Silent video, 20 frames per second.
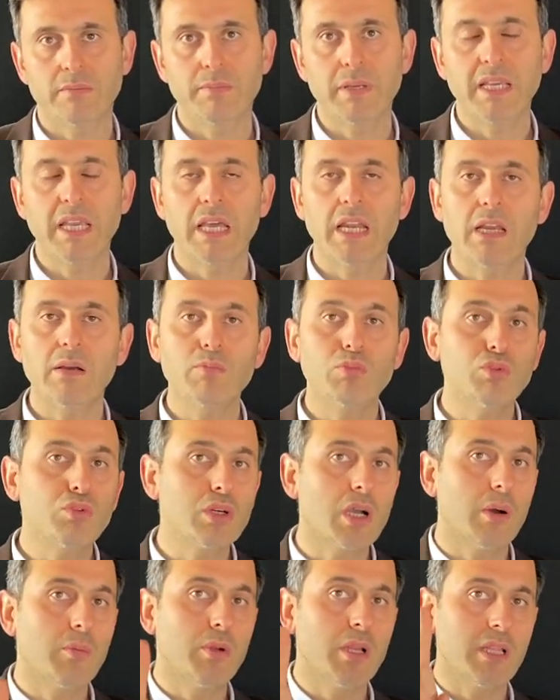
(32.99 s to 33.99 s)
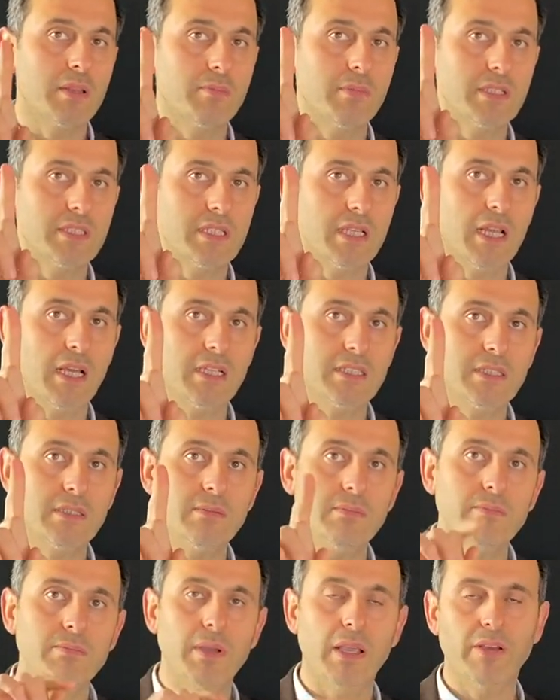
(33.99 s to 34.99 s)
Bir kere bunu kabul etmesi
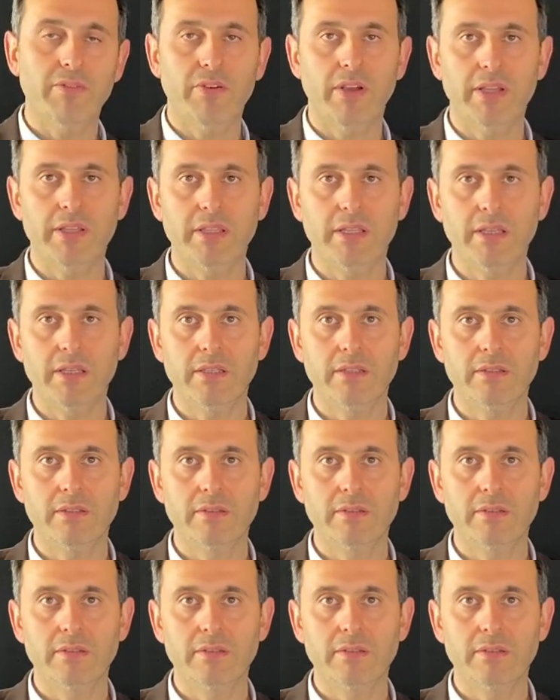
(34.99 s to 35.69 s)
lazım beyefendinin.